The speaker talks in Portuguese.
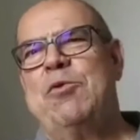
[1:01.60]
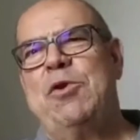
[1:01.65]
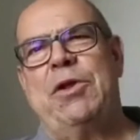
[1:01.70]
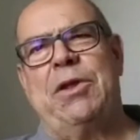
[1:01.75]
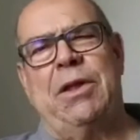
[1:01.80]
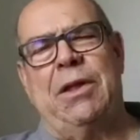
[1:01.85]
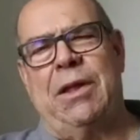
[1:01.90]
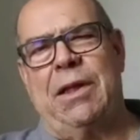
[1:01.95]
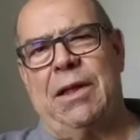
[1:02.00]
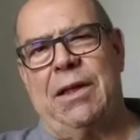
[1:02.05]

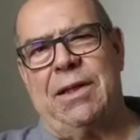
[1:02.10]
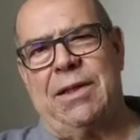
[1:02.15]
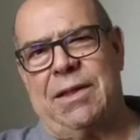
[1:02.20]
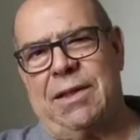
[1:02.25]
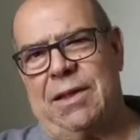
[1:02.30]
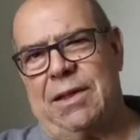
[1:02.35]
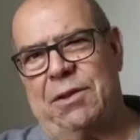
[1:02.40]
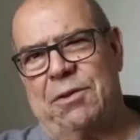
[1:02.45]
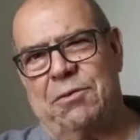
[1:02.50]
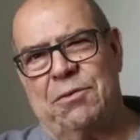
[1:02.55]
muito
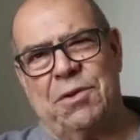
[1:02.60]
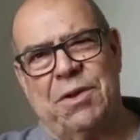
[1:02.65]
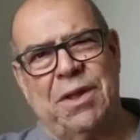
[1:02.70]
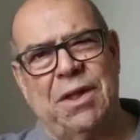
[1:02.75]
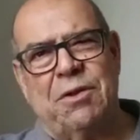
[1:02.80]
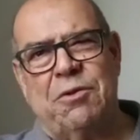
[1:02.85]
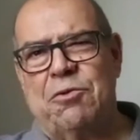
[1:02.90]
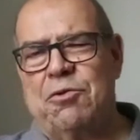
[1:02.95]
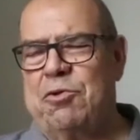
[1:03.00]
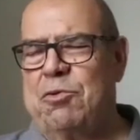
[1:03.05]
interessante, um
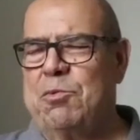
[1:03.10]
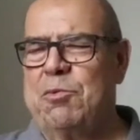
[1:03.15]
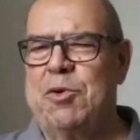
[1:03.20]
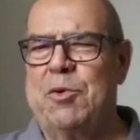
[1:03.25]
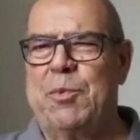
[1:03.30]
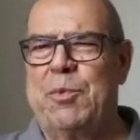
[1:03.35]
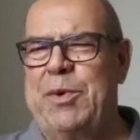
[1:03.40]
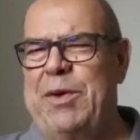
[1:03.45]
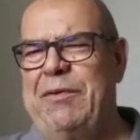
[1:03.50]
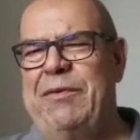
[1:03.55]
senso de
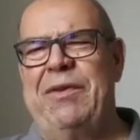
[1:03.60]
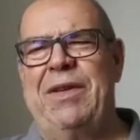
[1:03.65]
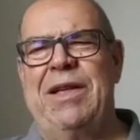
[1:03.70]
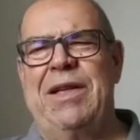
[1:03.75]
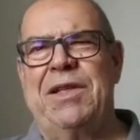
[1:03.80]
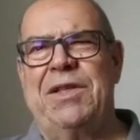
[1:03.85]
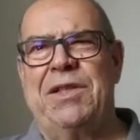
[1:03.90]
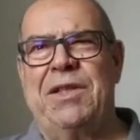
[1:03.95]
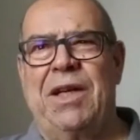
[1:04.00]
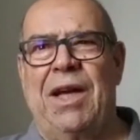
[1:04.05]
humor
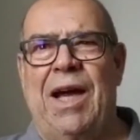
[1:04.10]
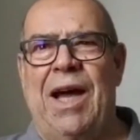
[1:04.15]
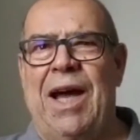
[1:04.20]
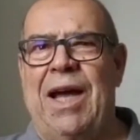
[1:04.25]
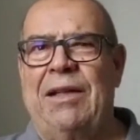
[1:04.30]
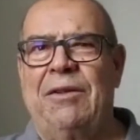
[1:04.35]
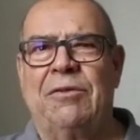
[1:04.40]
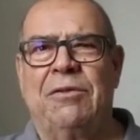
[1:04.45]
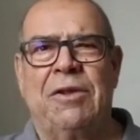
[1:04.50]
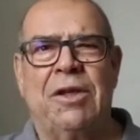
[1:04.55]

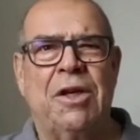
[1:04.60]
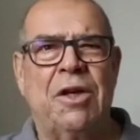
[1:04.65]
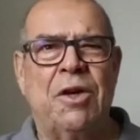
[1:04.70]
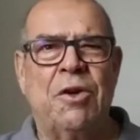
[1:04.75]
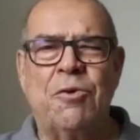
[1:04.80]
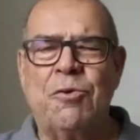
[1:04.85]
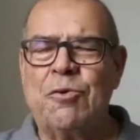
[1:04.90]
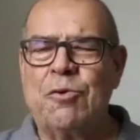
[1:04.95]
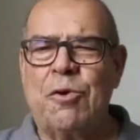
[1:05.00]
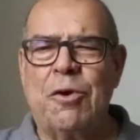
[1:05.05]
privilegiado,
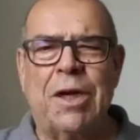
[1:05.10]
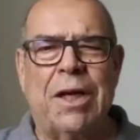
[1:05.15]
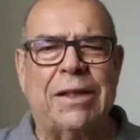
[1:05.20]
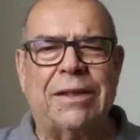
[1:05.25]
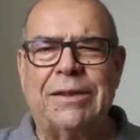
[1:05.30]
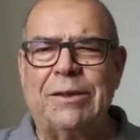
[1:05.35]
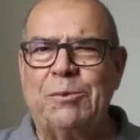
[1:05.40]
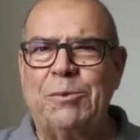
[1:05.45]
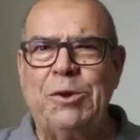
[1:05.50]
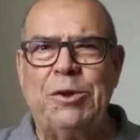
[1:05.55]
um
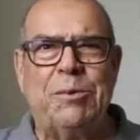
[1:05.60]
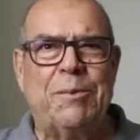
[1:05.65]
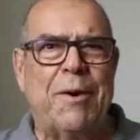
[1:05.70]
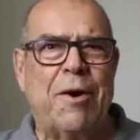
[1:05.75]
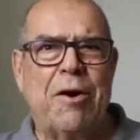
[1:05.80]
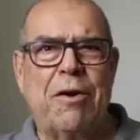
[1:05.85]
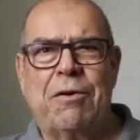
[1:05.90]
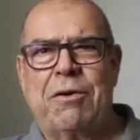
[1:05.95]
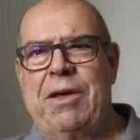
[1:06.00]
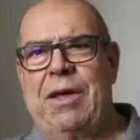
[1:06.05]
coração muito
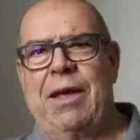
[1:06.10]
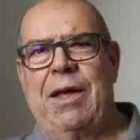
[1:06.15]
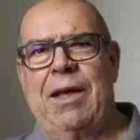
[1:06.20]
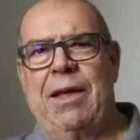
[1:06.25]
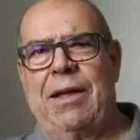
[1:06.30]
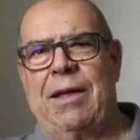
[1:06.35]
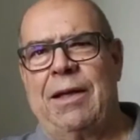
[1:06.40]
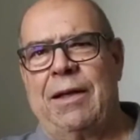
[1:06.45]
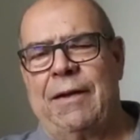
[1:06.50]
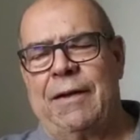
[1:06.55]
maior que
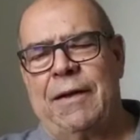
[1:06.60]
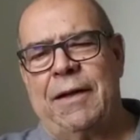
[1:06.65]
ele.